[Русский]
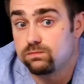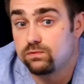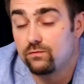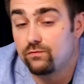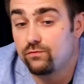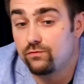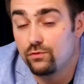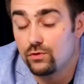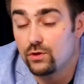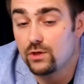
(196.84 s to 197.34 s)

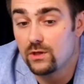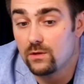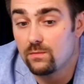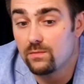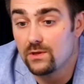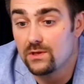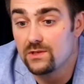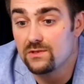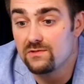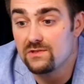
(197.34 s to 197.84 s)
вот это
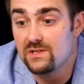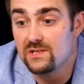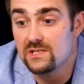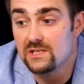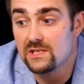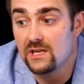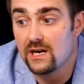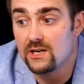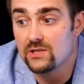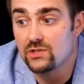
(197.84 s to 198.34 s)
было действительно
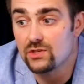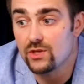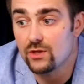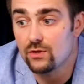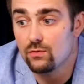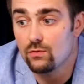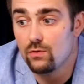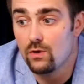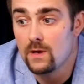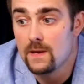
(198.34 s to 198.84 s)
страшно,
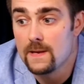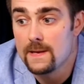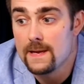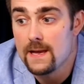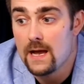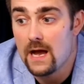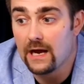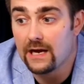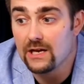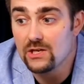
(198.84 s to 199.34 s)
но
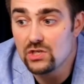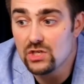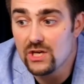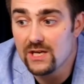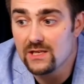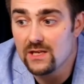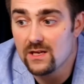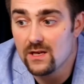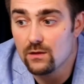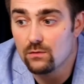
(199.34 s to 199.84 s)

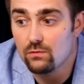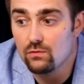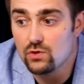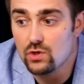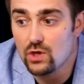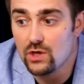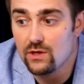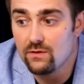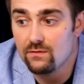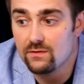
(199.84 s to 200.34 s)
окончательная
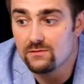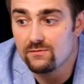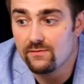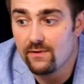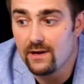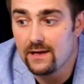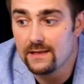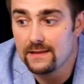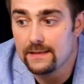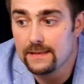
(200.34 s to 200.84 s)
точка
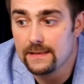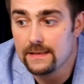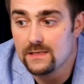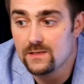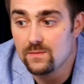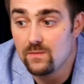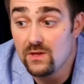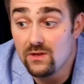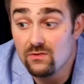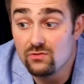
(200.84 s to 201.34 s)
невозврата,
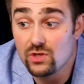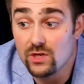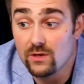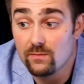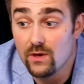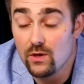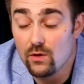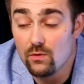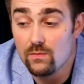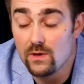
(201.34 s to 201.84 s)
изменившая
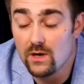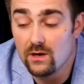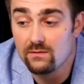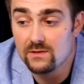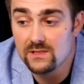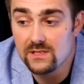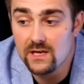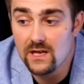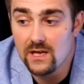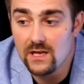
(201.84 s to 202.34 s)
мое
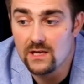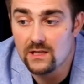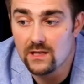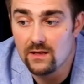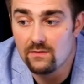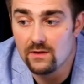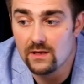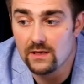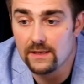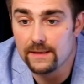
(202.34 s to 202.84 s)
мировоззрение,
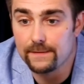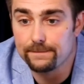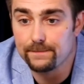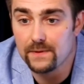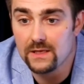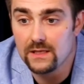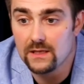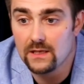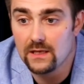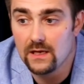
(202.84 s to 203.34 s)
наверное,
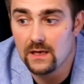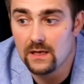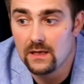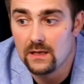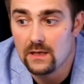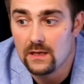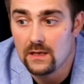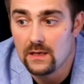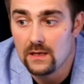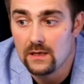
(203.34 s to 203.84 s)
это
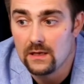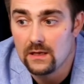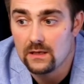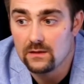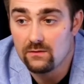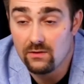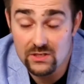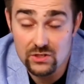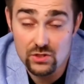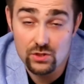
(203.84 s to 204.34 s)

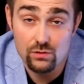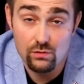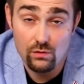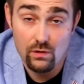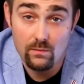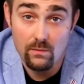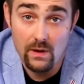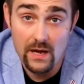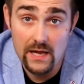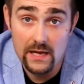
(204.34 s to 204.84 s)
26
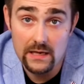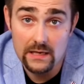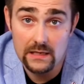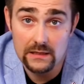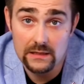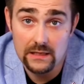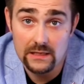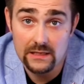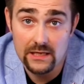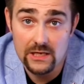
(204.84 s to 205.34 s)
мая,
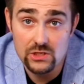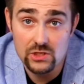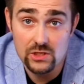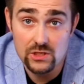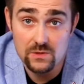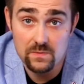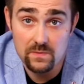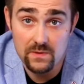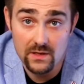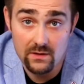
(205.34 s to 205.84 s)
когда
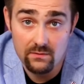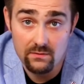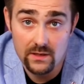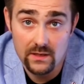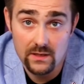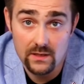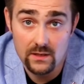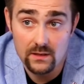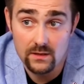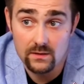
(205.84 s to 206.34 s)
начались
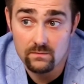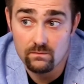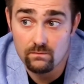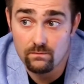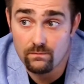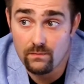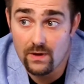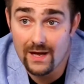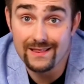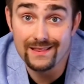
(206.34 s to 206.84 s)
первые эм,
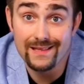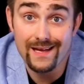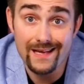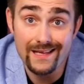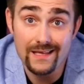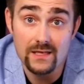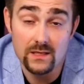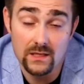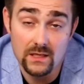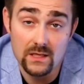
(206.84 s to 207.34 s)

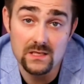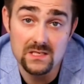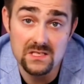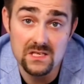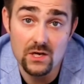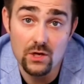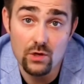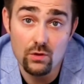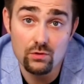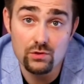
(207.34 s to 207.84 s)
атаки, такие
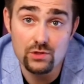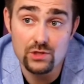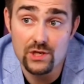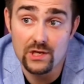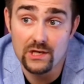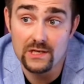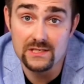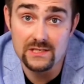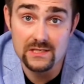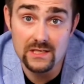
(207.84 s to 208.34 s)
серьезные
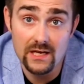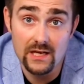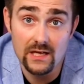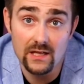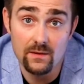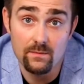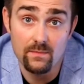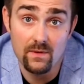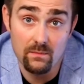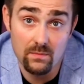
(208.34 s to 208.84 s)

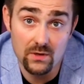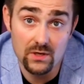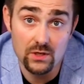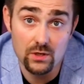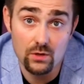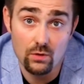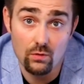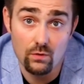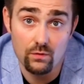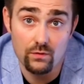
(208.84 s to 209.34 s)
расстрелы,
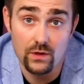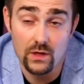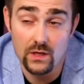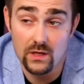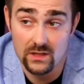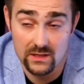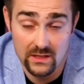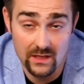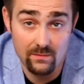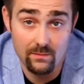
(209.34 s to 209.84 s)

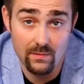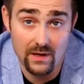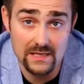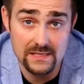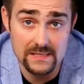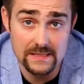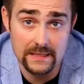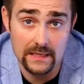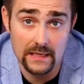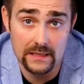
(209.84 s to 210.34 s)
бомбардировки
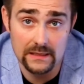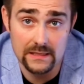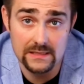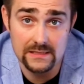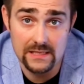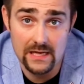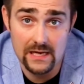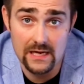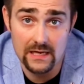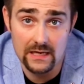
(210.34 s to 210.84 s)
Донбасса, когда
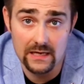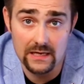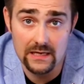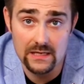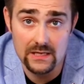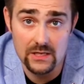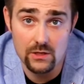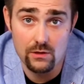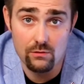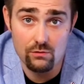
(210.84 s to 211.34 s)
стали
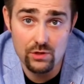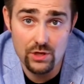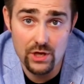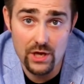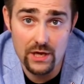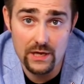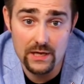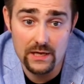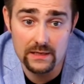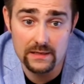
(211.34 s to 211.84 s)
хоронить
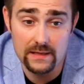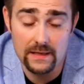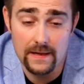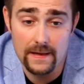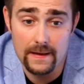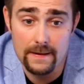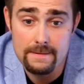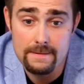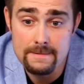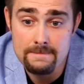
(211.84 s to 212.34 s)
людей,
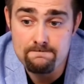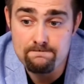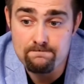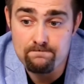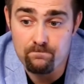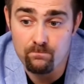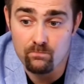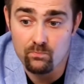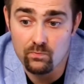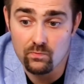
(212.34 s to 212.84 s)
когда
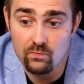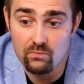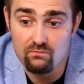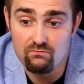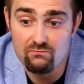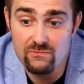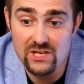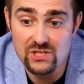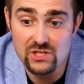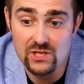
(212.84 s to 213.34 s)

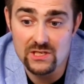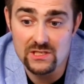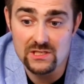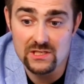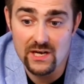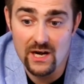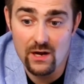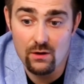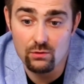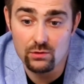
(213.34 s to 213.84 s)
начались
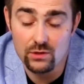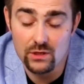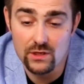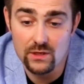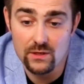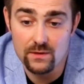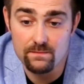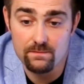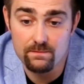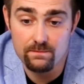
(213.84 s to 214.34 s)

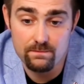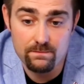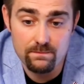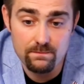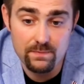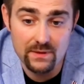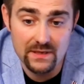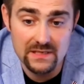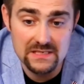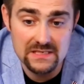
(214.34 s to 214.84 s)
траурные
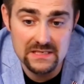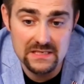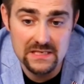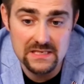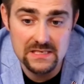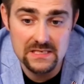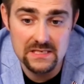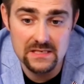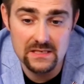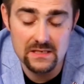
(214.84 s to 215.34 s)

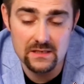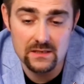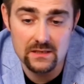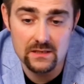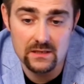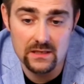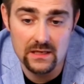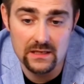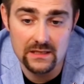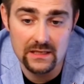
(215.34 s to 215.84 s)

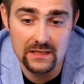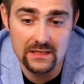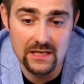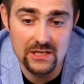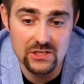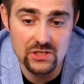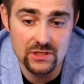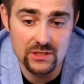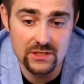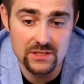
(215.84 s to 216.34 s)
процессии, когда
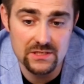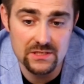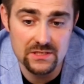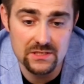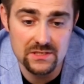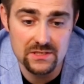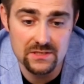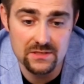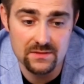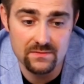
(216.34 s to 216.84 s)

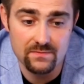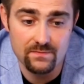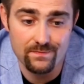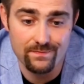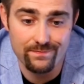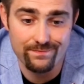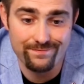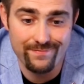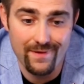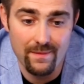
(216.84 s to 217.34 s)
началась э,
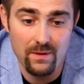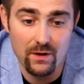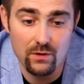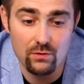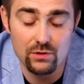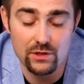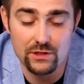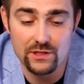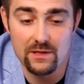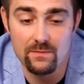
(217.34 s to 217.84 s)

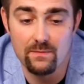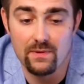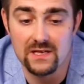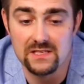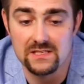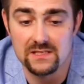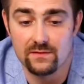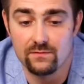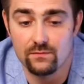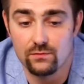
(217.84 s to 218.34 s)
оборона
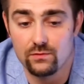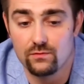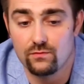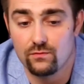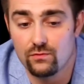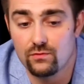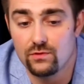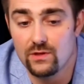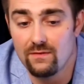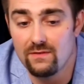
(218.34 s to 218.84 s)
Донбасса. Вот,
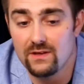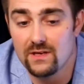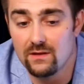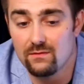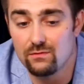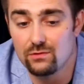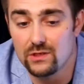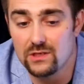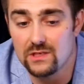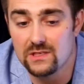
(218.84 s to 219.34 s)
вот наверное,
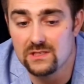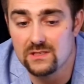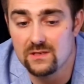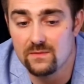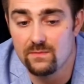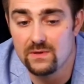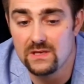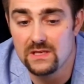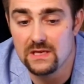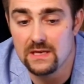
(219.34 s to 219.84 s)
вот эти
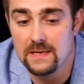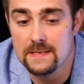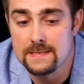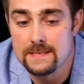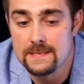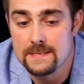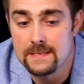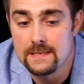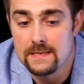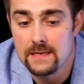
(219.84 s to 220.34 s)
события
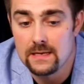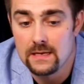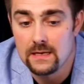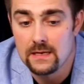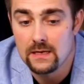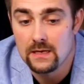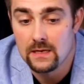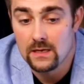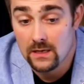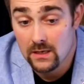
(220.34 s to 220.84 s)

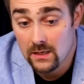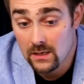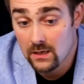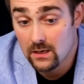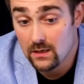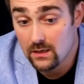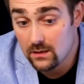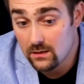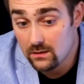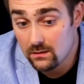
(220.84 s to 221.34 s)

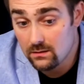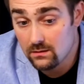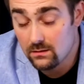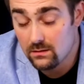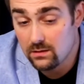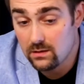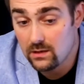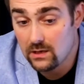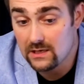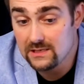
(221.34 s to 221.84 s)
э,
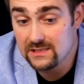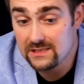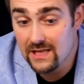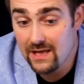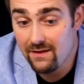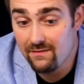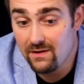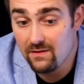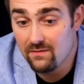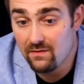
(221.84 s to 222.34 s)

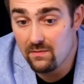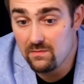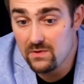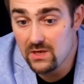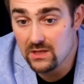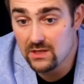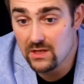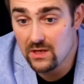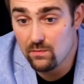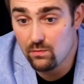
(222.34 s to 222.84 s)
оставили во
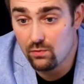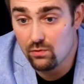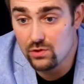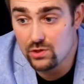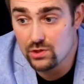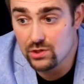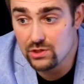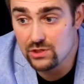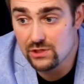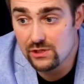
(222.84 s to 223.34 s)
мне
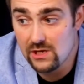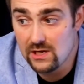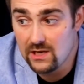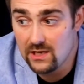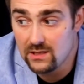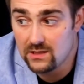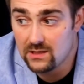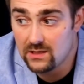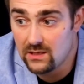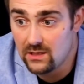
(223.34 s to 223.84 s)
наибольший
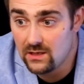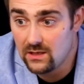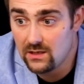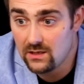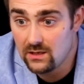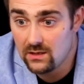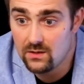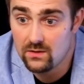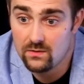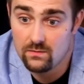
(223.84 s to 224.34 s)
след
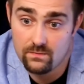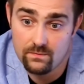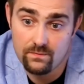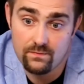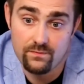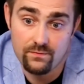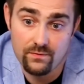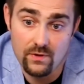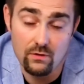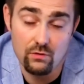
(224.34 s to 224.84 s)
и
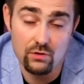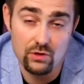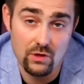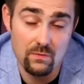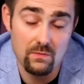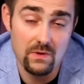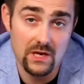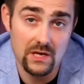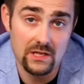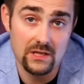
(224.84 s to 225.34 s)
в какой-то
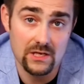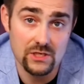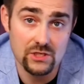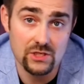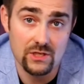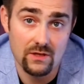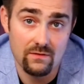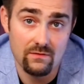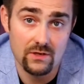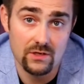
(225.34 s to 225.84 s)
мере даже,
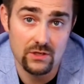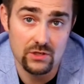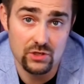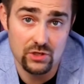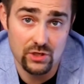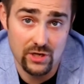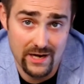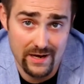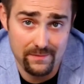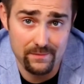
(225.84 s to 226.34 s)
наверное,
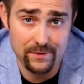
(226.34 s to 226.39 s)
шрам.